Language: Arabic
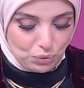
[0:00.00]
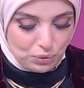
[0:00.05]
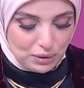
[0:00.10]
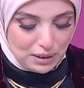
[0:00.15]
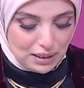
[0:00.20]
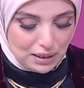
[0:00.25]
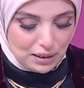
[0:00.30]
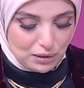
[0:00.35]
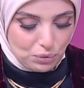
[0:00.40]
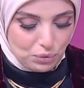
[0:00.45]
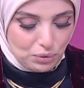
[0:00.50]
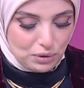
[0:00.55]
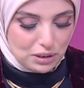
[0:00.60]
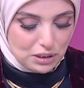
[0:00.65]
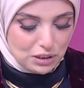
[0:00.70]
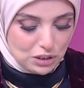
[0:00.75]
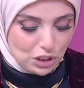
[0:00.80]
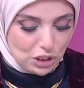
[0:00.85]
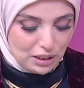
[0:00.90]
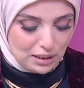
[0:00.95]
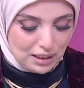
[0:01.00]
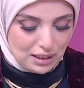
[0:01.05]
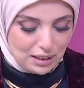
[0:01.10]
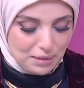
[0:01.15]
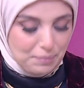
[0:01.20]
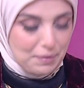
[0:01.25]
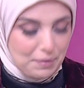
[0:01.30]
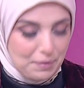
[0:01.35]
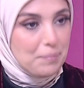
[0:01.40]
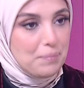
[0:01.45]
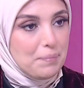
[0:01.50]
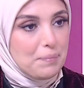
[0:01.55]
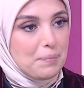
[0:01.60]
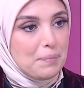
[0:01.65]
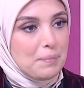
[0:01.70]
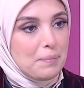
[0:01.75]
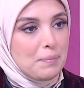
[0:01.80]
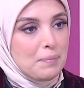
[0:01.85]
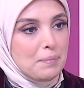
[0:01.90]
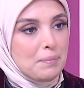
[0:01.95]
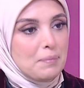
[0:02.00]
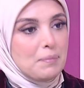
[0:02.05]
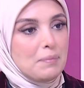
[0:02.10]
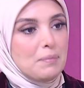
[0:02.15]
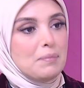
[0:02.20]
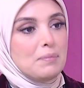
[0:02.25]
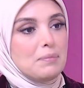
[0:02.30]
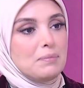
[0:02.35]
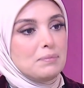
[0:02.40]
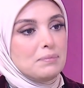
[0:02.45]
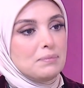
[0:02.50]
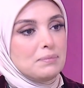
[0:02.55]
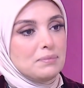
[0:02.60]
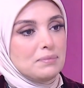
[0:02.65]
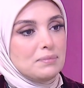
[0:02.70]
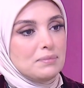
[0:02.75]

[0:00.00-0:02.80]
لا يدخل الجنه نمام اه طبعا ده,